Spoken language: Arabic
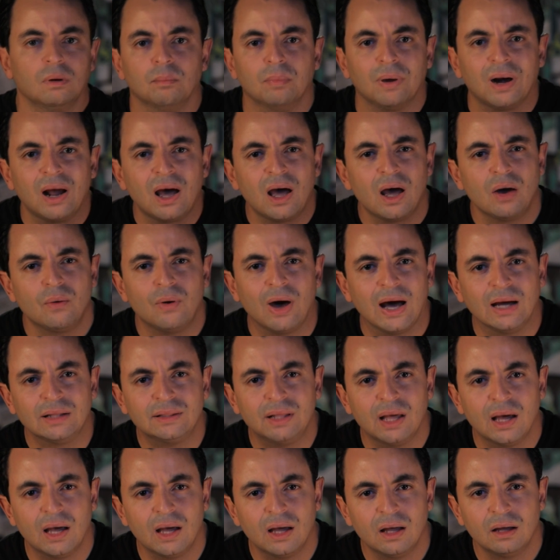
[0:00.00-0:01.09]
مرأة
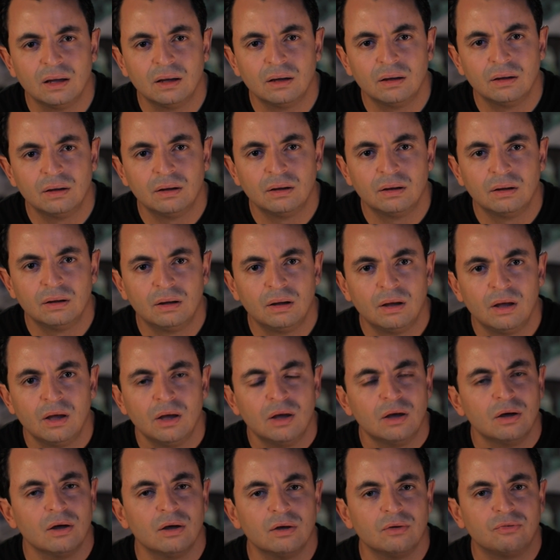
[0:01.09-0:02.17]
وحدها
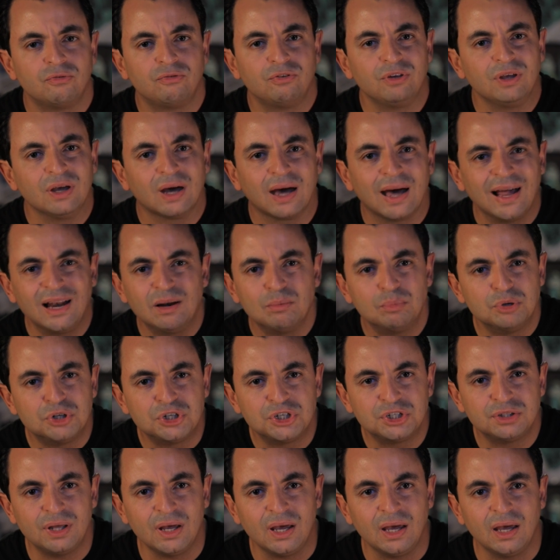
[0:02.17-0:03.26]
آه، في قلب
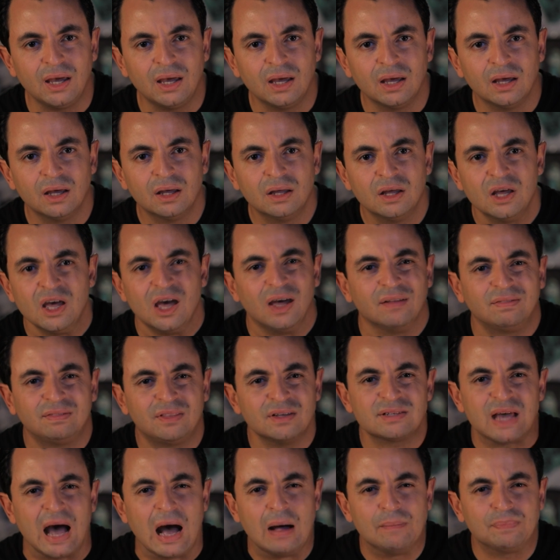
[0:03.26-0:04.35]
الشتاء
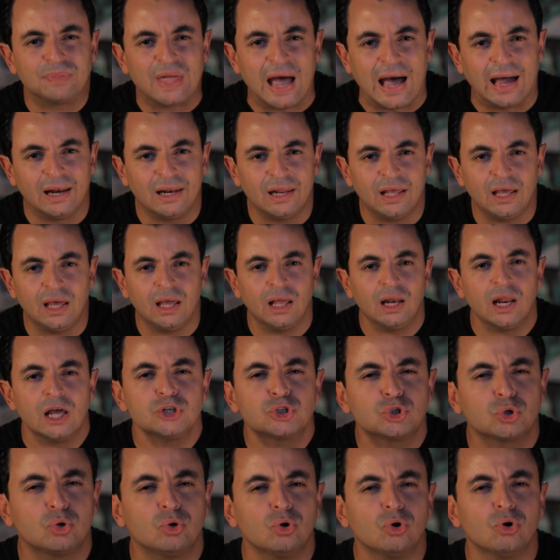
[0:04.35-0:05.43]
التسعة متاع الليل
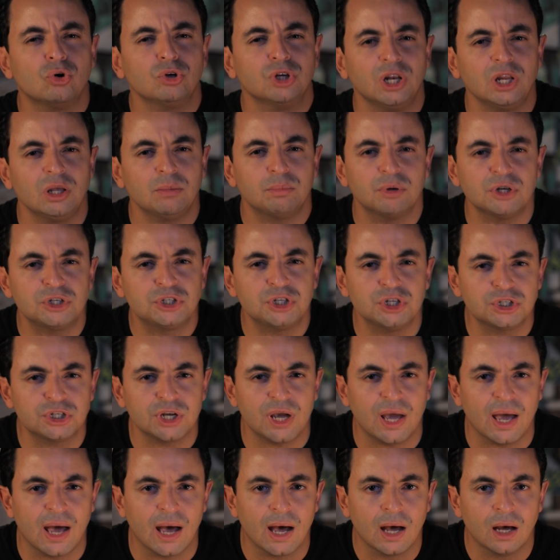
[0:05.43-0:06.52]
شكون اللي باش
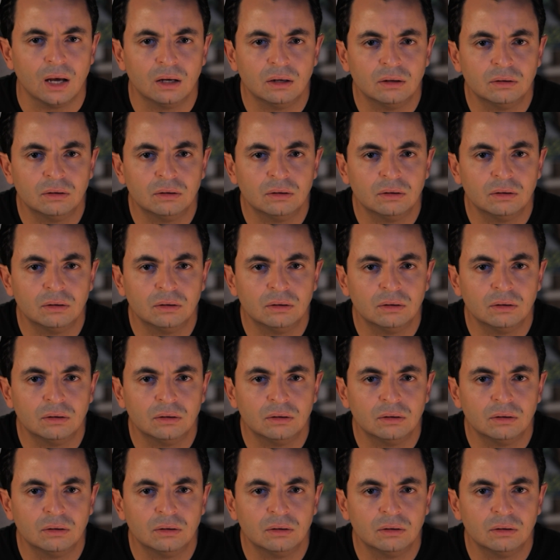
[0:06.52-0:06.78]
يجيها